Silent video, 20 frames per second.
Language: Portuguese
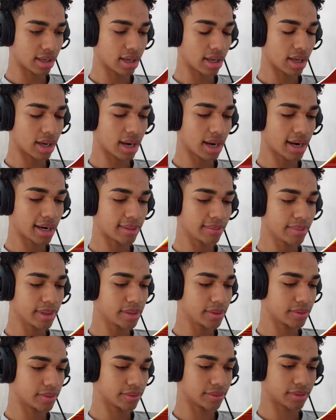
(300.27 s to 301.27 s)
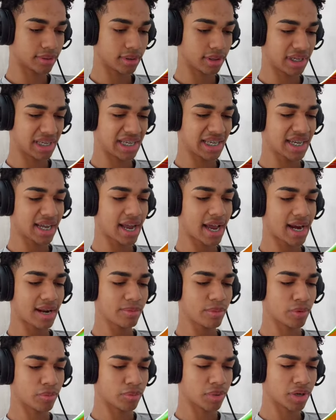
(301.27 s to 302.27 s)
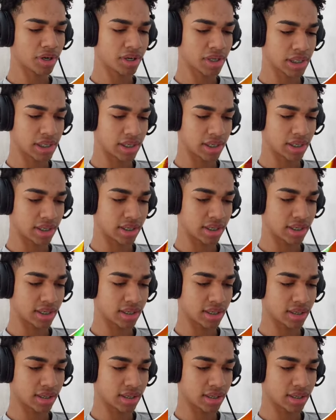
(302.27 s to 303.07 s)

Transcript: aqui, cara, meu. Cara, meu brother.